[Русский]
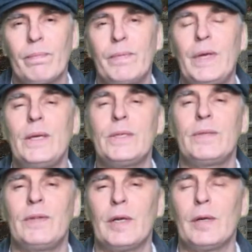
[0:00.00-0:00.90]

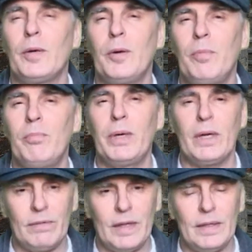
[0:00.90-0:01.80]
Действие
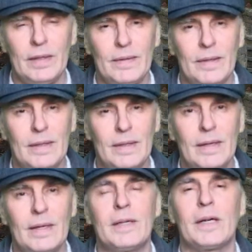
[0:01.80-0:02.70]
первое,
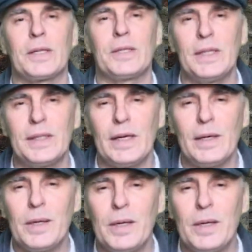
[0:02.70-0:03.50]
картина